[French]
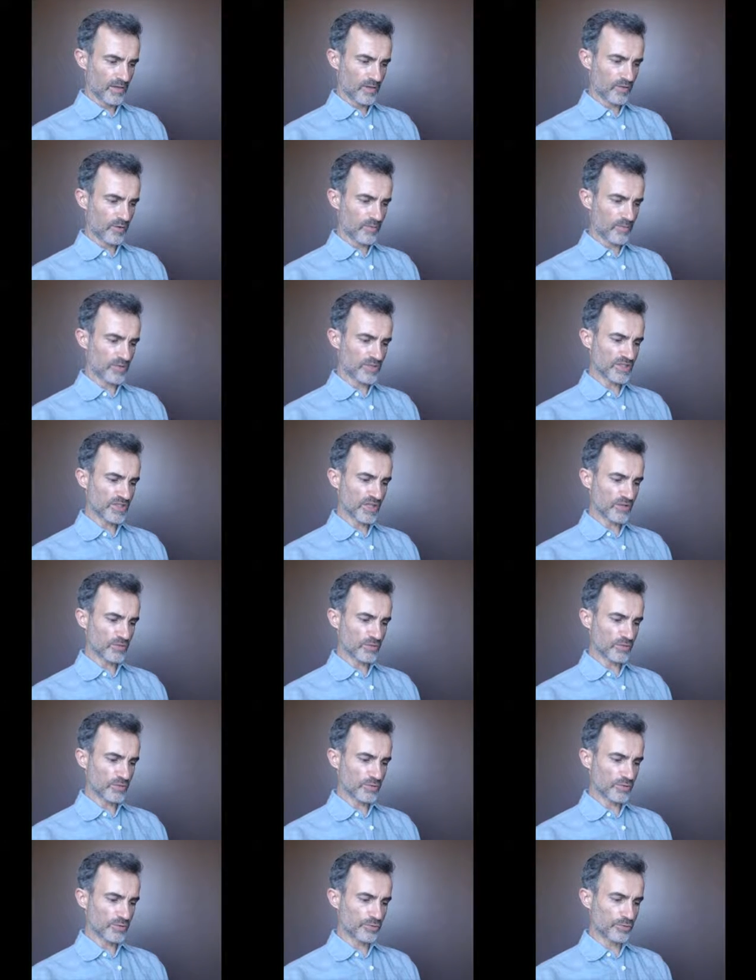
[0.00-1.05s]
Que me sert
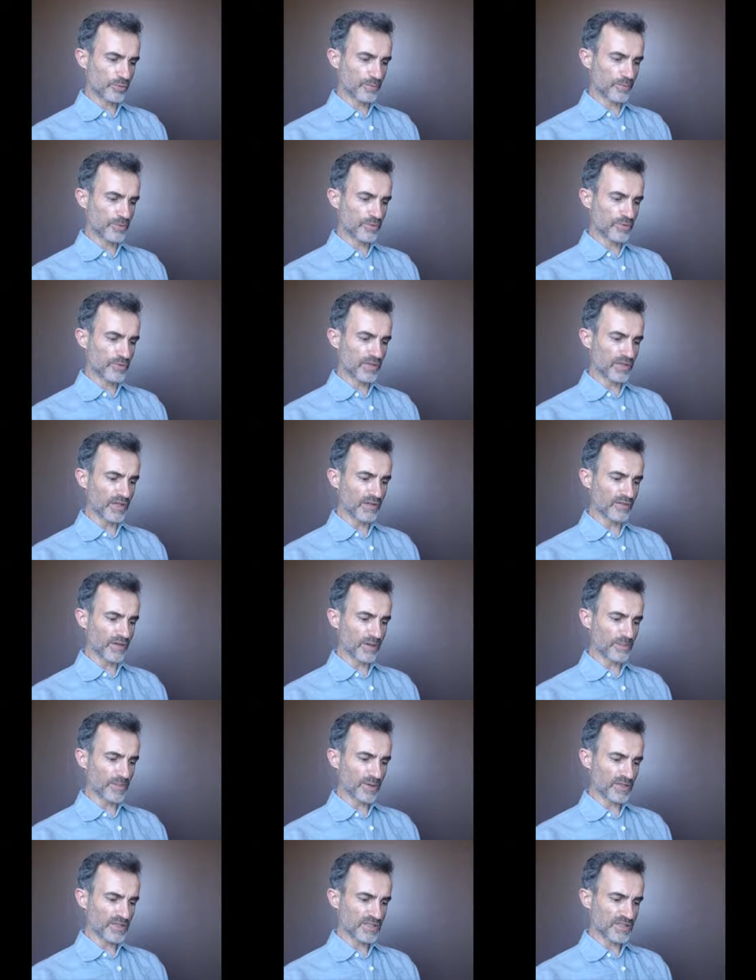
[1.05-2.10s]
de supputer
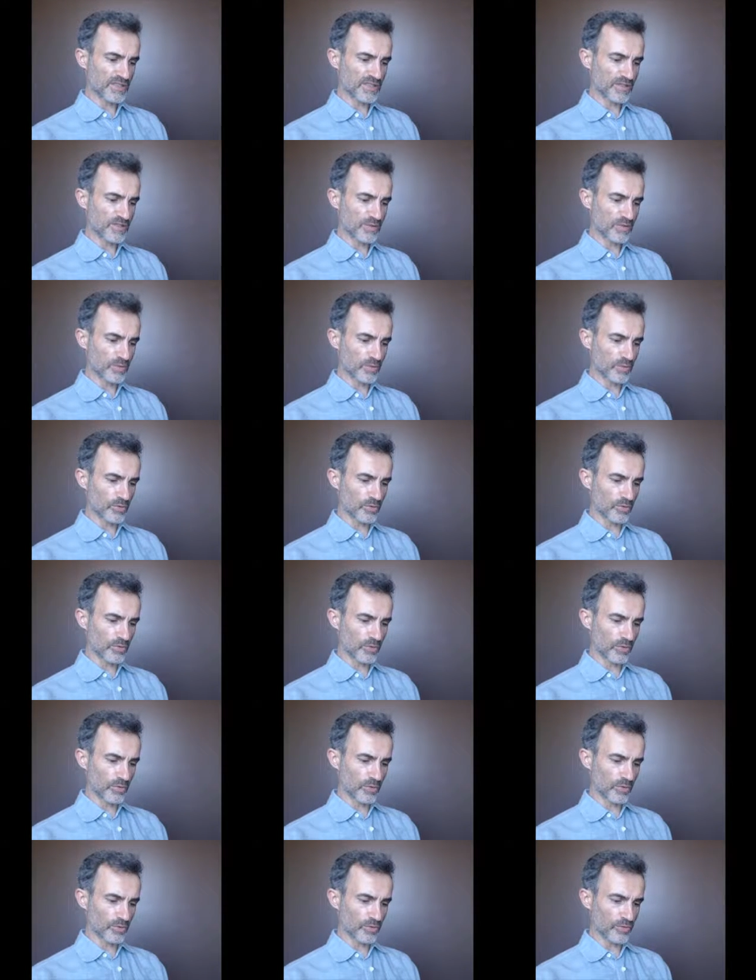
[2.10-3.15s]
avec précision le
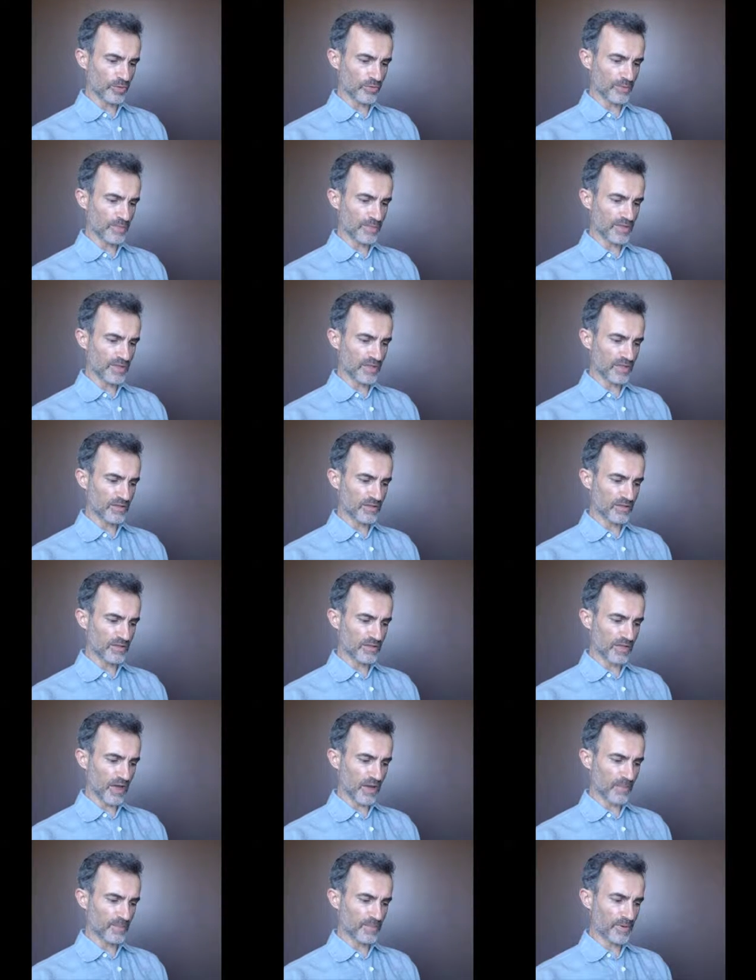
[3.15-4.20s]
nombre de pieds
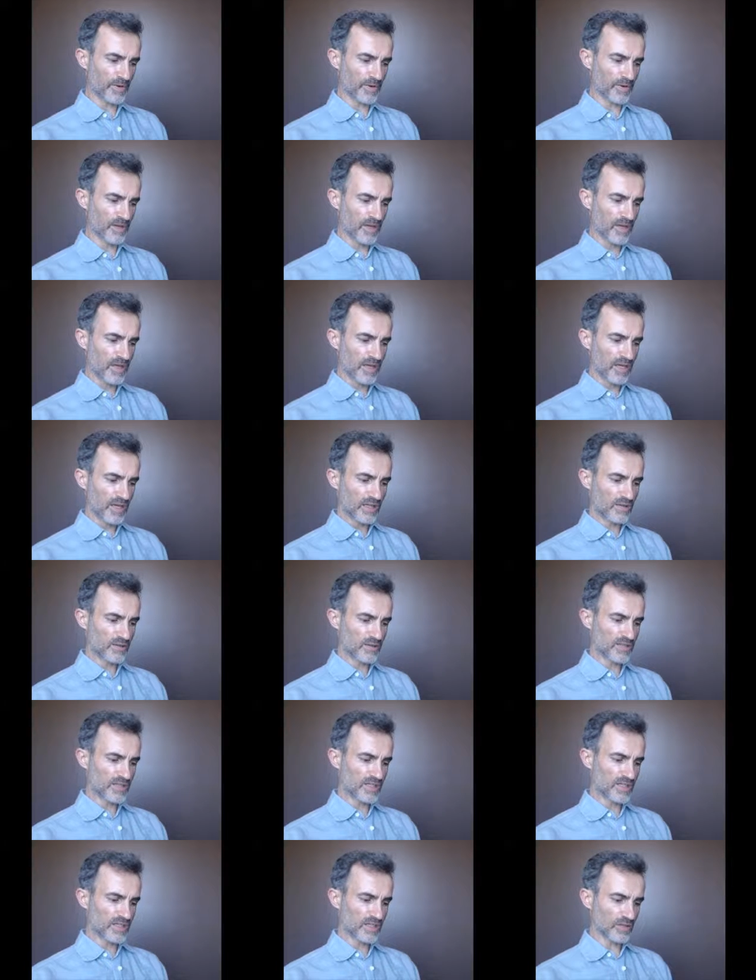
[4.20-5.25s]
d'un arpent et
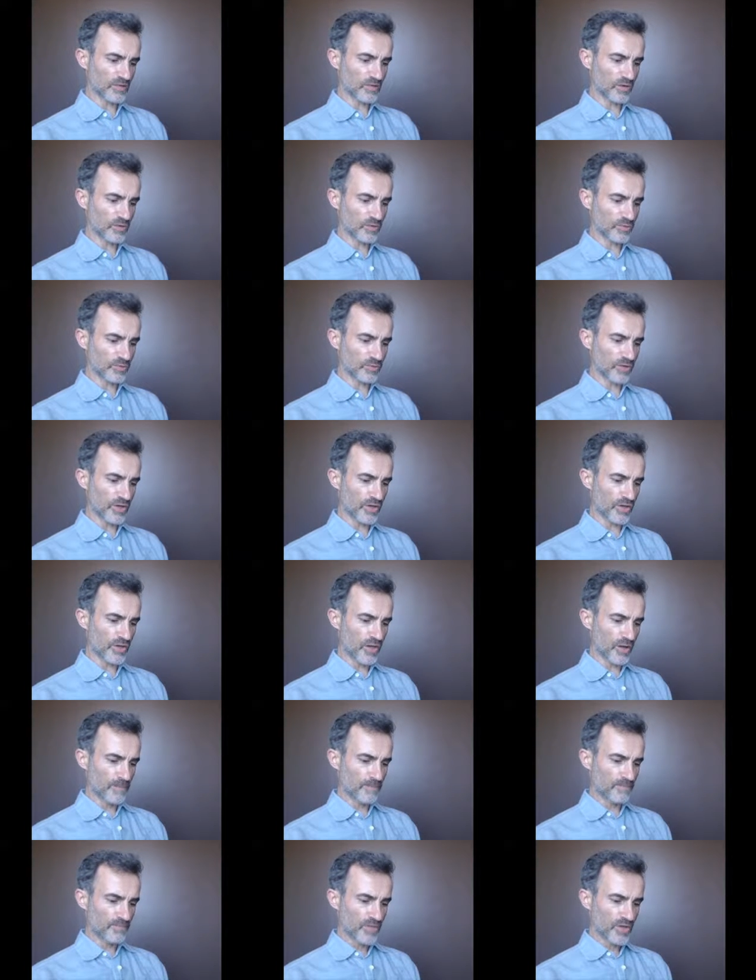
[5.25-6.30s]
de saisir d'un coup d'œil